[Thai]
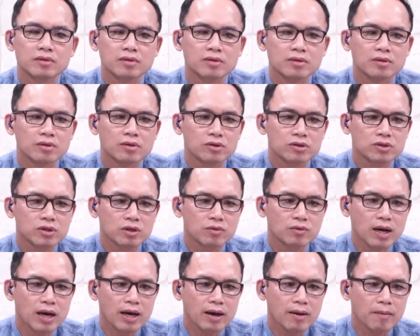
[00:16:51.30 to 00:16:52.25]
รู้สึก
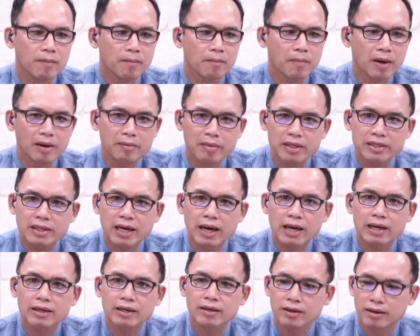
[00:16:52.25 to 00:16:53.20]
ว่ามันไม่ใช่
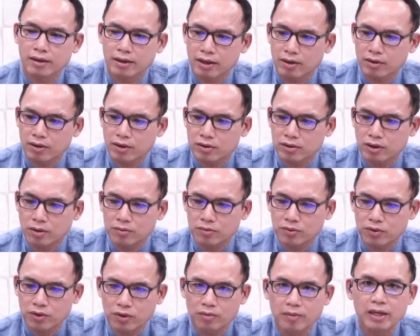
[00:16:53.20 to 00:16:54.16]
แล้วเราตอบส
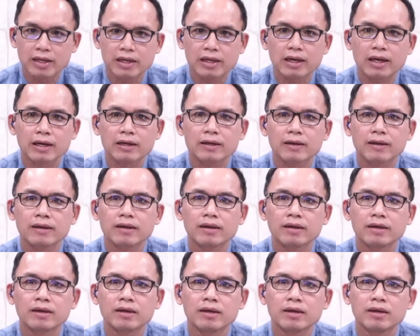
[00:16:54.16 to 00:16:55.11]
นองมันอย่างไร
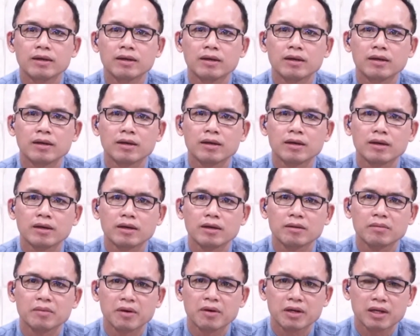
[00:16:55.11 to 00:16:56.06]

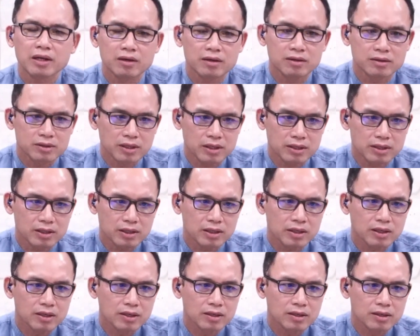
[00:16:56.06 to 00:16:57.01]
เรื่องนี้คือสิ่งที่
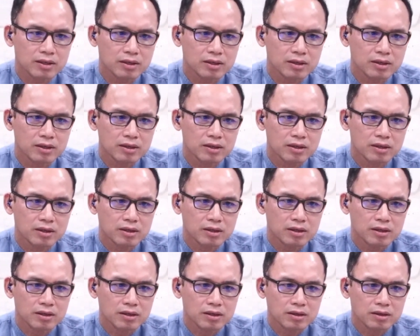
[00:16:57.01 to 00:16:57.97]

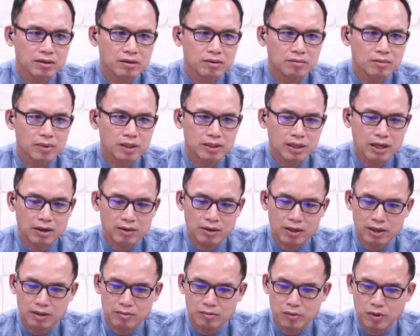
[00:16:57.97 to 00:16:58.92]
พระเจ้า
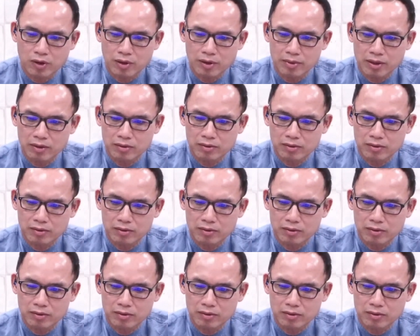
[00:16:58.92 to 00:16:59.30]
กำลังบอกกับเรา